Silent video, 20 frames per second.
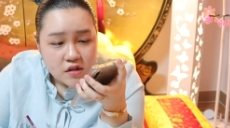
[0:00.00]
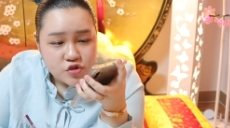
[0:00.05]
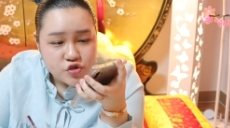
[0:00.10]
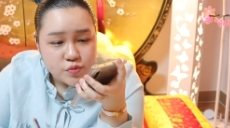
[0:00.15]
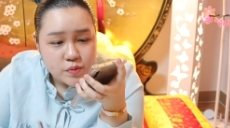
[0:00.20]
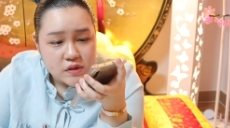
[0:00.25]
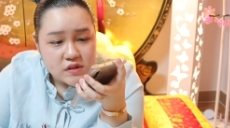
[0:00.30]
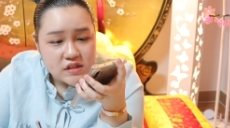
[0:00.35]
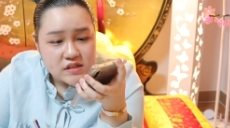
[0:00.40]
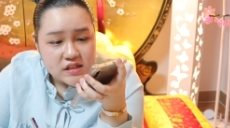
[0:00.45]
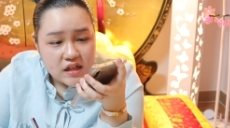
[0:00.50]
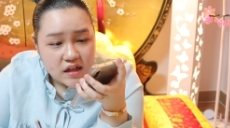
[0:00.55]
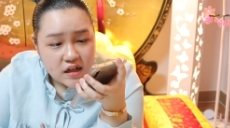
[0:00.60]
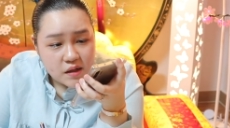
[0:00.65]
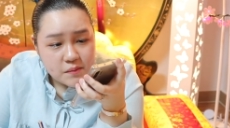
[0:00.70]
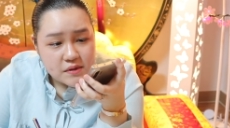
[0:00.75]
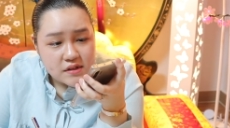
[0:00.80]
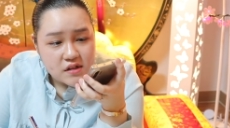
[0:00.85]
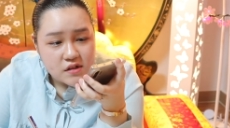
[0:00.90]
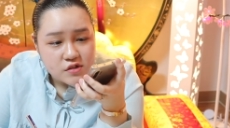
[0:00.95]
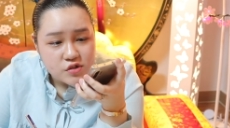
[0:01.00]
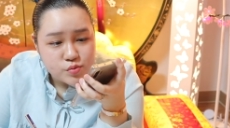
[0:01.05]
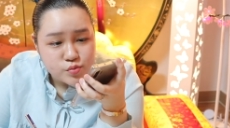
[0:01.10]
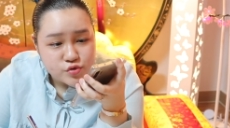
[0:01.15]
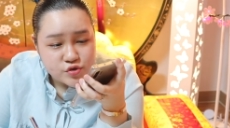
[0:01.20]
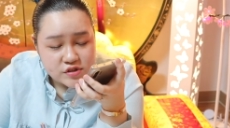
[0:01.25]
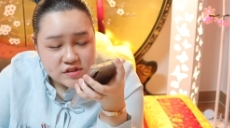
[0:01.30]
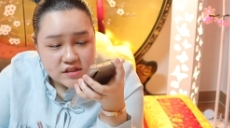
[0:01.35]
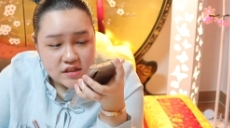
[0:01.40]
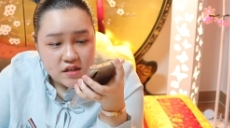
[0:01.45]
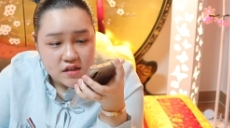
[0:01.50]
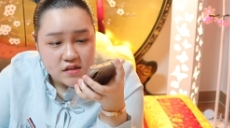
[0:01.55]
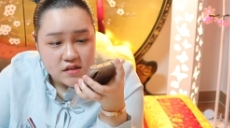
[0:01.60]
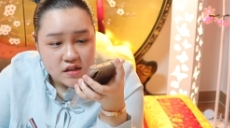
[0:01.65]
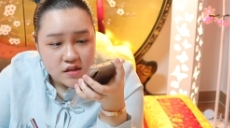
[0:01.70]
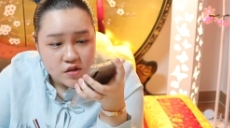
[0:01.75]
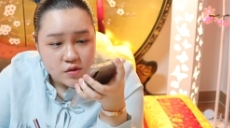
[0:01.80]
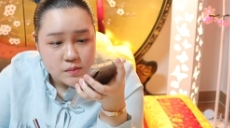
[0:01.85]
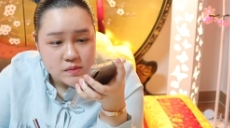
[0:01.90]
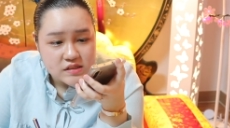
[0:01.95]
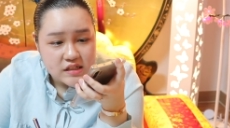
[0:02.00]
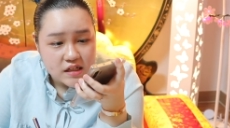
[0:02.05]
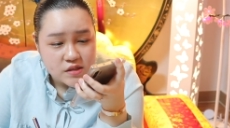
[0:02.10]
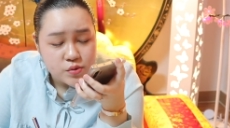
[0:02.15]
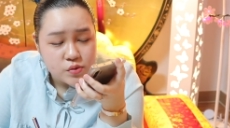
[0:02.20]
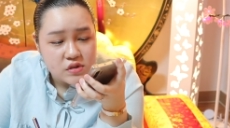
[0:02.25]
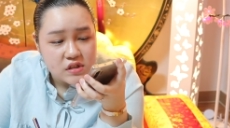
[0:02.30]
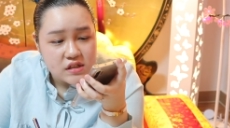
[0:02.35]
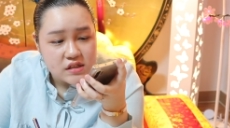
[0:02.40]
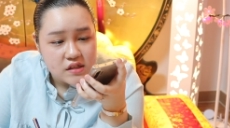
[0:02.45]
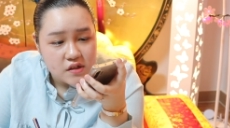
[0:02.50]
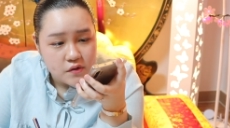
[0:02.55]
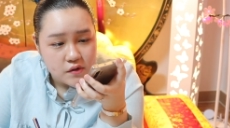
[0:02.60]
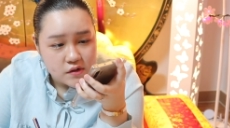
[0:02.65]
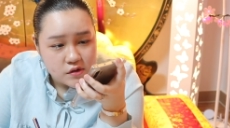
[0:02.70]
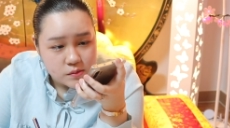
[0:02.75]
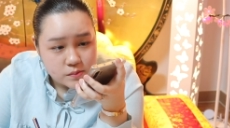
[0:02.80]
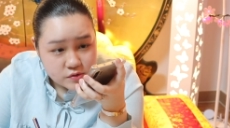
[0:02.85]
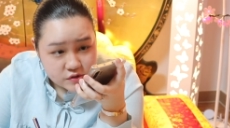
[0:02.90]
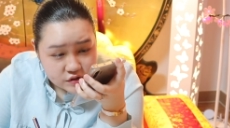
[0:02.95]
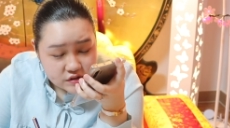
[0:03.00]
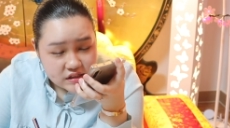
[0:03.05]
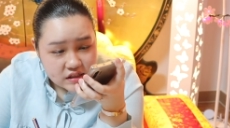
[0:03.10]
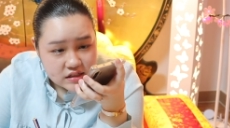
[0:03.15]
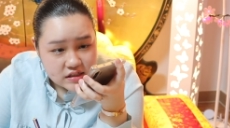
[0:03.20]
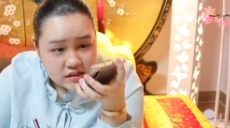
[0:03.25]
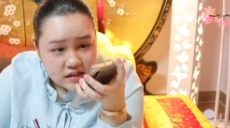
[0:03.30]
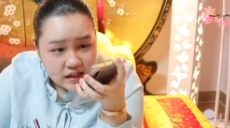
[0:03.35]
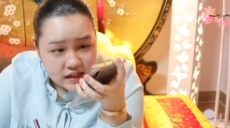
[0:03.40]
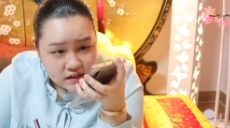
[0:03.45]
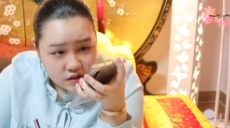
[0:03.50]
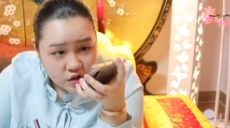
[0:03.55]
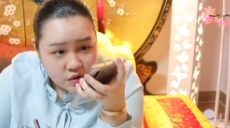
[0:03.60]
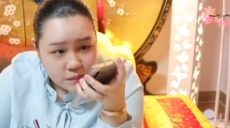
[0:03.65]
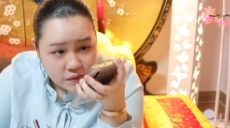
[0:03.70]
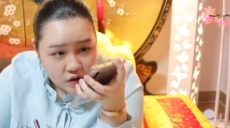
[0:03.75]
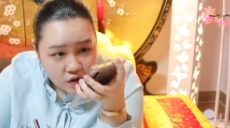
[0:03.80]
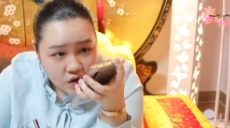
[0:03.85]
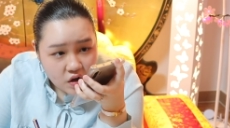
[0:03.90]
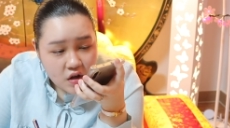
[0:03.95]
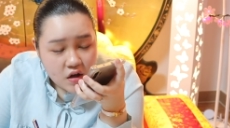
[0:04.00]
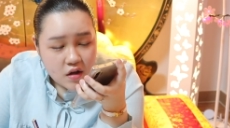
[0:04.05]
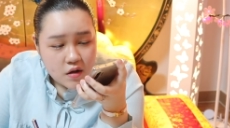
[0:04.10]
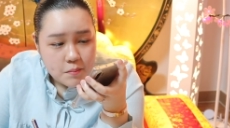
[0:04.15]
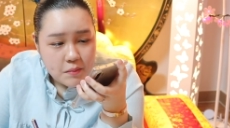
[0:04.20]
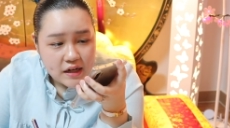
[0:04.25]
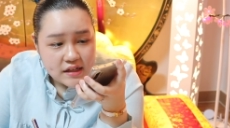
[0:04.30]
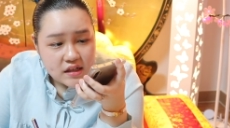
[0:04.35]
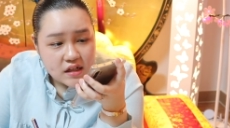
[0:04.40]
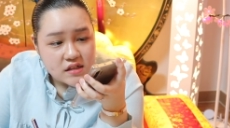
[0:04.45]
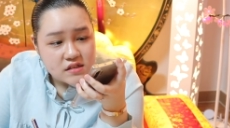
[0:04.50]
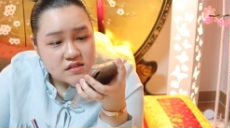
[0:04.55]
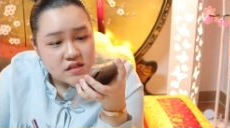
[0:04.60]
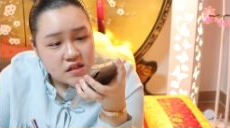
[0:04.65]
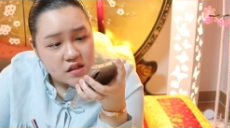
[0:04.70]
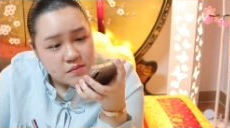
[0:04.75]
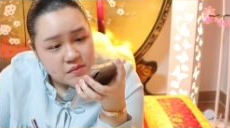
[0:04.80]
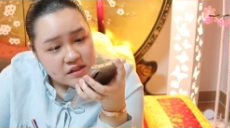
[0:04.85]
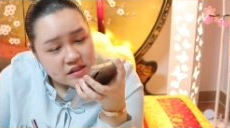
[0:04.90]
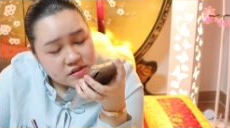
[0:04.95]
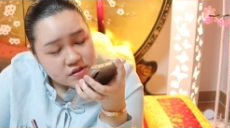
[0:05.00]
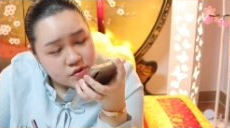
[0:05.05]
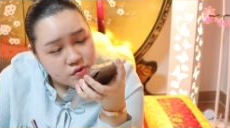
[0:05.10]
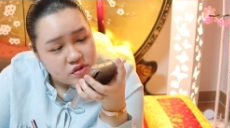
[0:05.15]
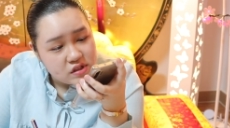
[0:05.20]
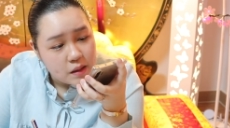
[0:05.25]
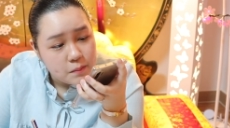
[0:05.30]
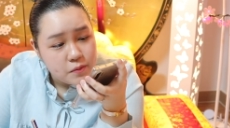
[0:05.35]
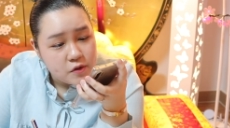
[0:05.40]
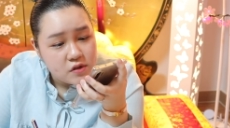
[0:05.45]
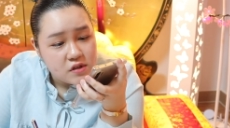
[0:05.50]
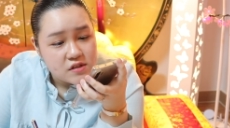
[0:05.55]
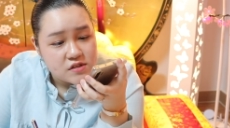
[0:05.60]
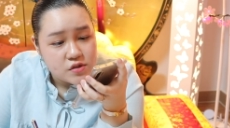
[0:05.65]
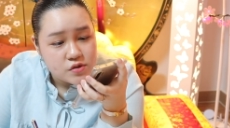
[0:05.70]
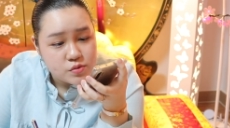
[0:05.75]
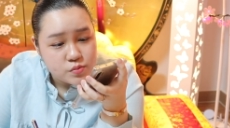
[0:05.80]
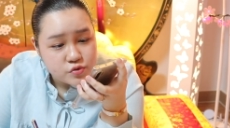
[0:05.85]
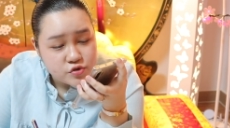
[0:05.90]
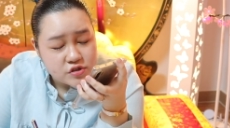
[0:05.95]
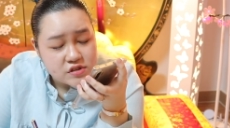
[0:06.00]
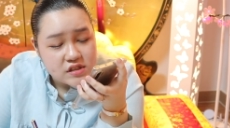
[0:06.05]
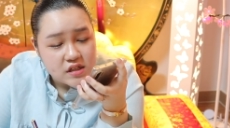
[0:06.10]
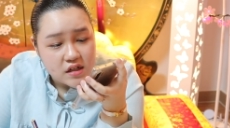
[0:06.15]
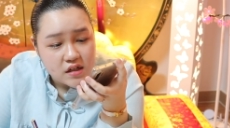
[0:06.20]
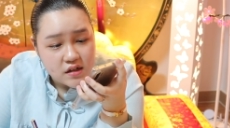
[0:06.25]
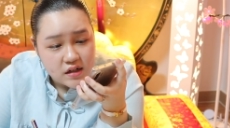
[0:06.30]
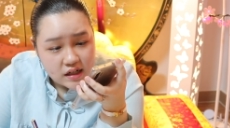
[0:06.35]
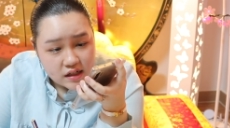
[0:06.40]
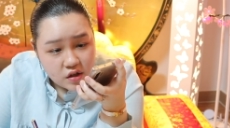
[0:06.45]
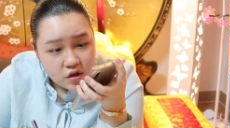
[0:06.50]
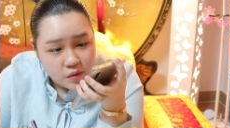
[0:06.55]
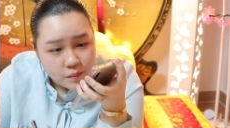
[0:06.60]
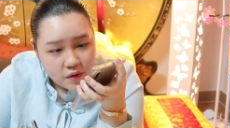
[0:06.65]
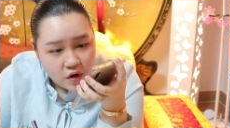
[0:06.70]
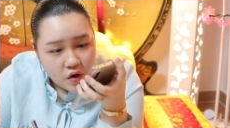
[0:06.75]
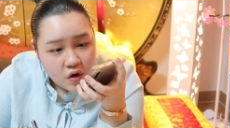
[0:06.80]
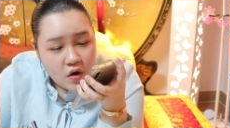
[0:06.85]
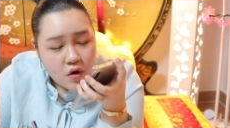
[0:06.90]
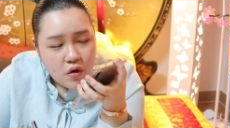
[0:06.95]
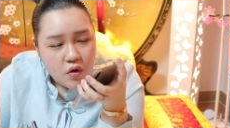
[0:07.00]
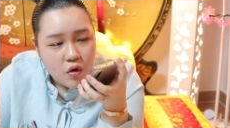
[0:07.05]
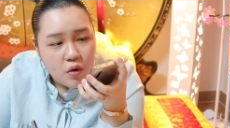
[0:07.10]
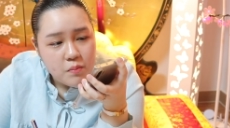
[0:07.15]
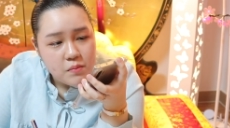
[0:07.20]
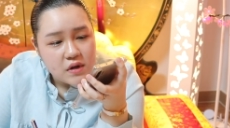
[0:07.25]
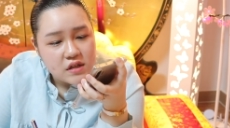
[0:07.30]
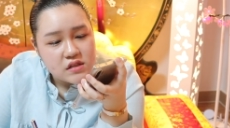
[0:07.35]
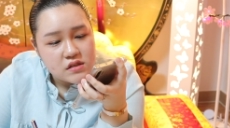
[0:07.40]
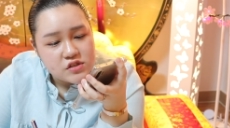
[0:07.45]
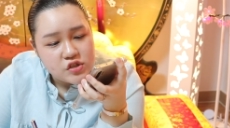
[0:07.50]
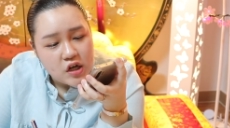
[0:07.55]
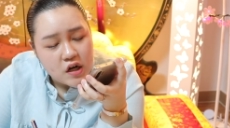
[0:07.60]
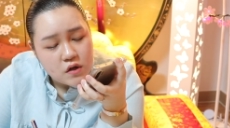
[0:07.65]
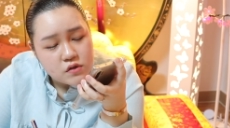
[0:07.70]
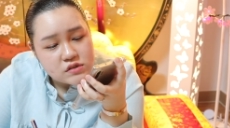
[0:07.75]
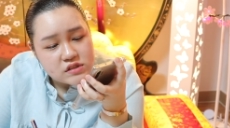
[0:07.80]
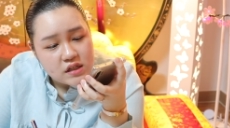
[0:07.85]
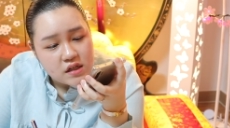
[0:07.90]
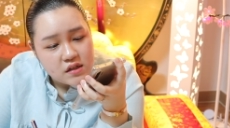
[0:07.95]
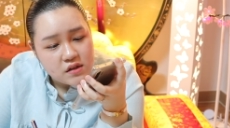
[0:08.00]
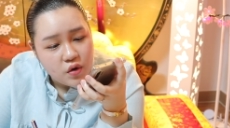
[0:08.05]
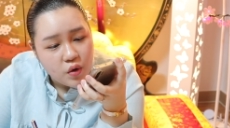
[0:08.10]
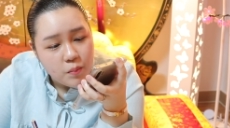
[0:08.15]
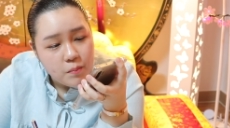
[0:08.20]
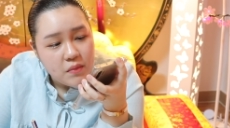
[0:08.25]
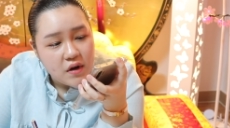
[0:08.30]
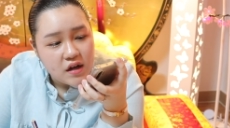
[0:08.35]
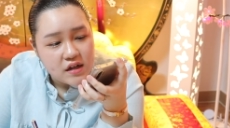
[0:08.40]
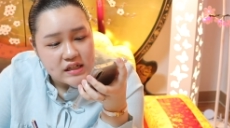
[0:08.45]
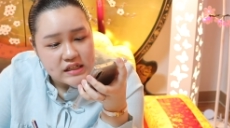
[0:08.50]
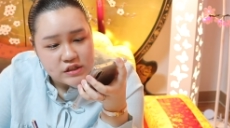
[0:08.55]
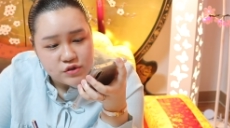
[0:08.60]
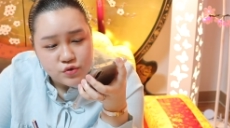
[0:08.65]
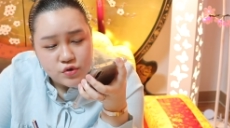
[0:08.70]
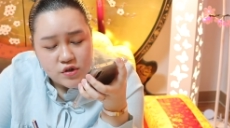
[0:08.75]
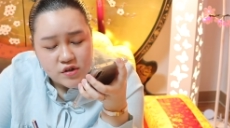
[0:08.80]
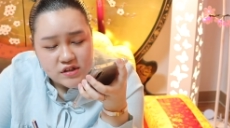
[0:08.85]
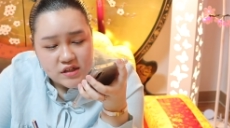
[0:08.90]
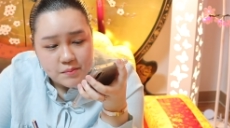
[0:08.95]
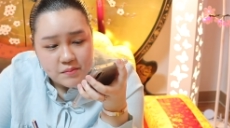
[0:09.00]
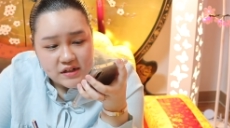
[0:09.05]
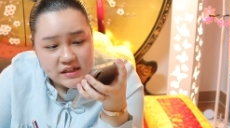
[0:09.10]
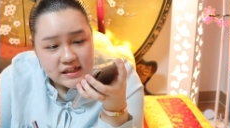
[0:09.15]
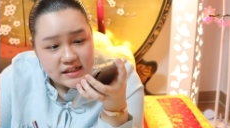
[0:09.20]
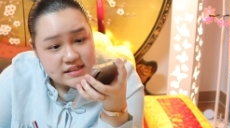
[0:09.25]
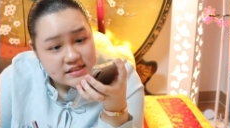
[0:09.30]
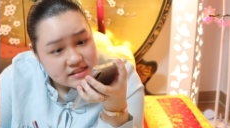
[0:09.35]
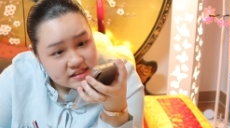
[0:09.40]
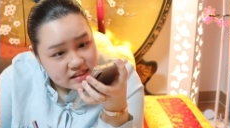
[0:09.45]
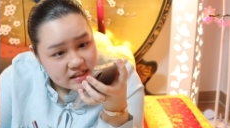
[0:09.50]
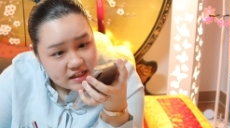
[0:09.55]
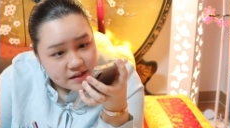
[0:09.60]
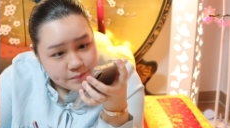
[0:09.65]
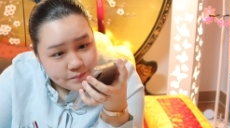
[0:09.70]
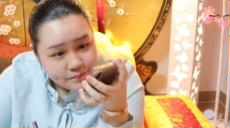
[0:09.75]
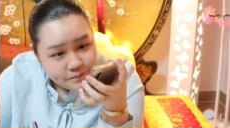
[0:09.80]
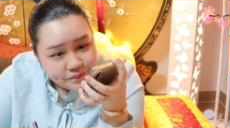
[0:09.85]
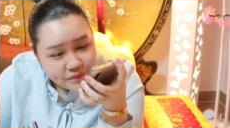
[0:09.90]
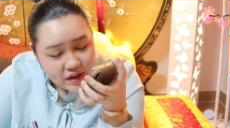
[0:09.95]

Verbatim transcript: 주변에 사람이 들어도 무슨 자랑을 할거면 자손이 있다고 해도 무슨 자랑을 할거면 만나는 사람이 있어도 남편이 있어도 무슨 자랑을 할거면 엄마는 좌우지간에 엄마가 기둥이었단 말이야 그치?